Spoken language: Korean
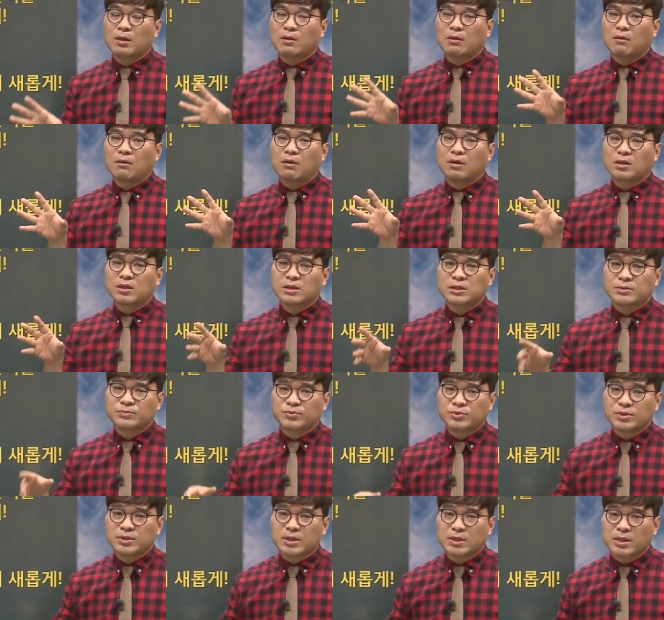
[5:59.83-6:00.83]
어, 그
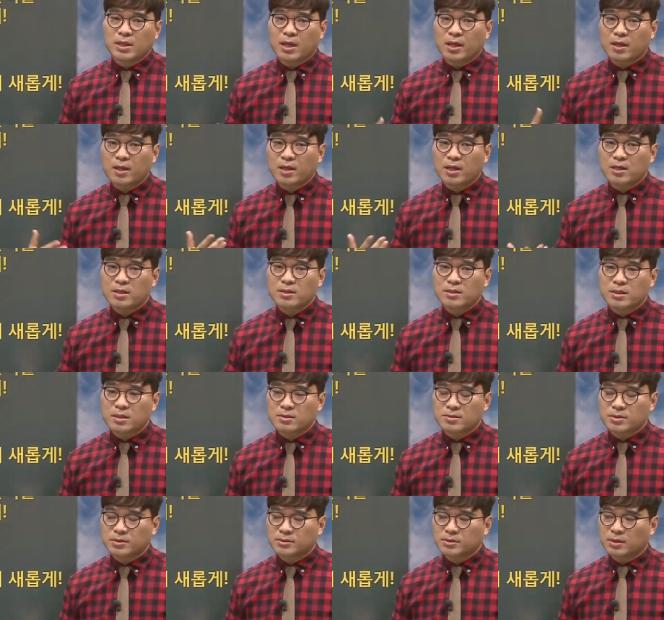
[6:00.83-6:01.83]
문제를 해결하는 데
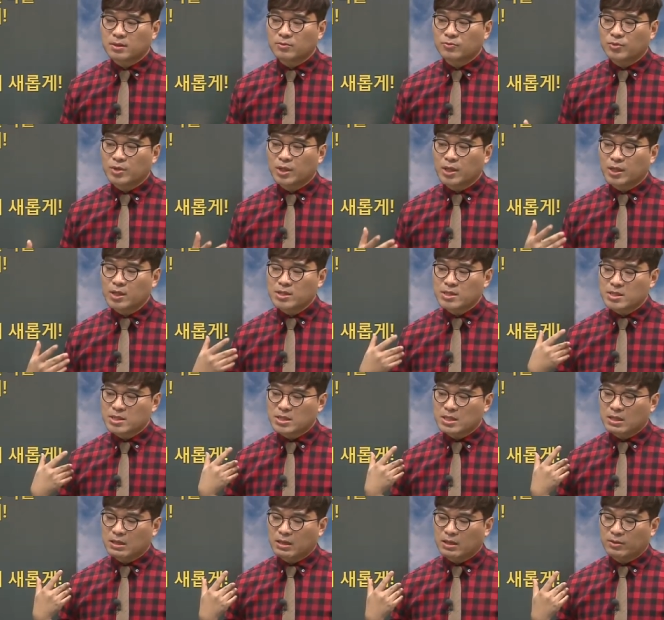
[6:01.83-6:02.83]
있어서 우리가
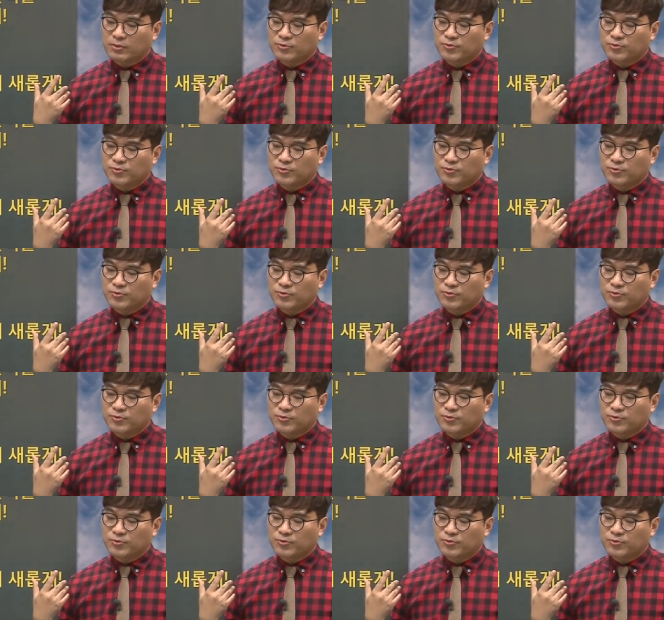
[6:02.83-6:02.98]
이제